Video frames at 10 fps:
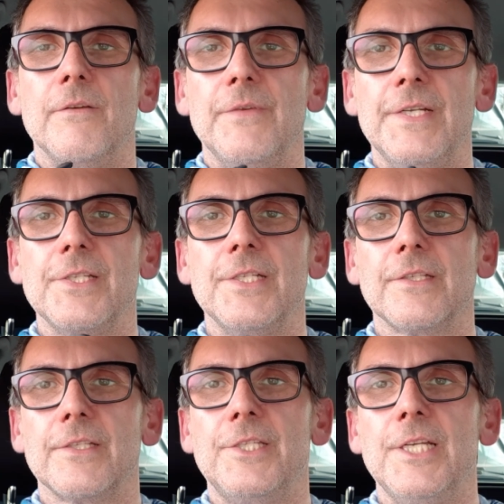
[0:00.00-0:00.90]
Wen es
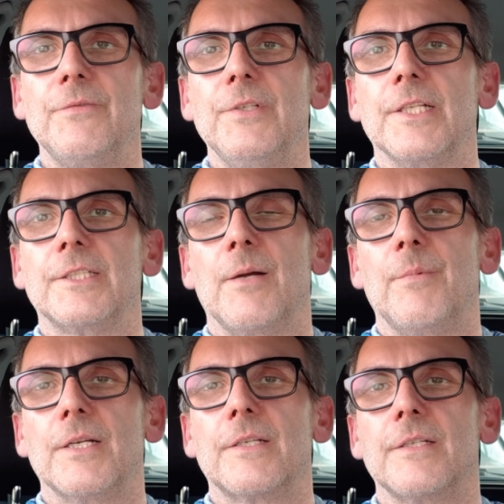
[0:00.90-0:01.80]
interessiert, wie der
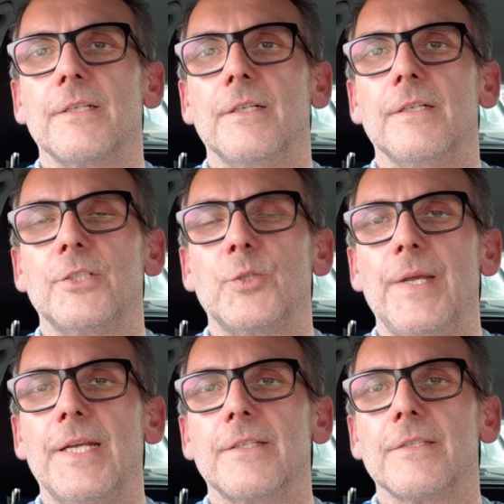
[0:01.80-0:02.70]
Tabak äh,
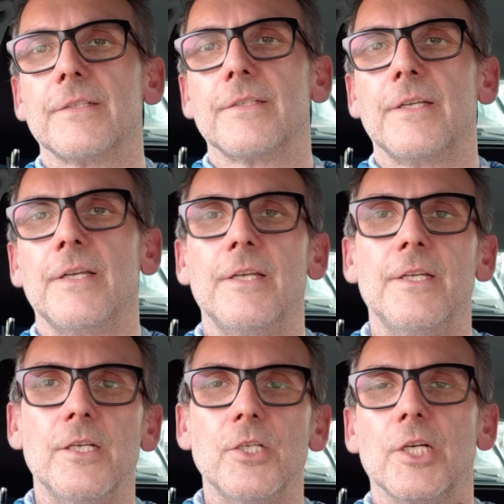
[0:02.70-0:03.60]
schmeckt,
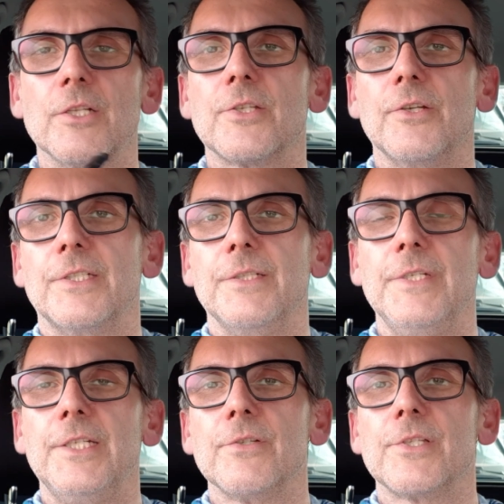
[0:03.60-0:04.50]
schaut euch die
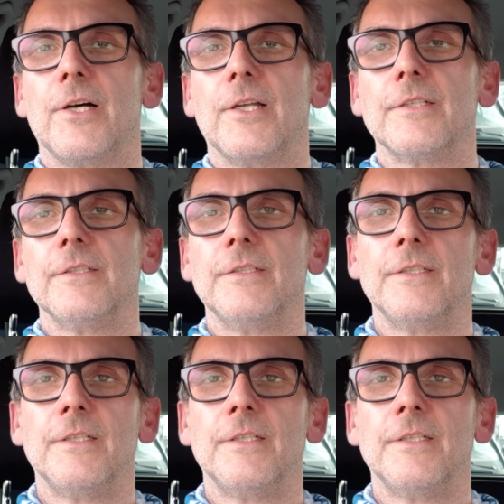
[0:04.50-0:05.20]
Videos an.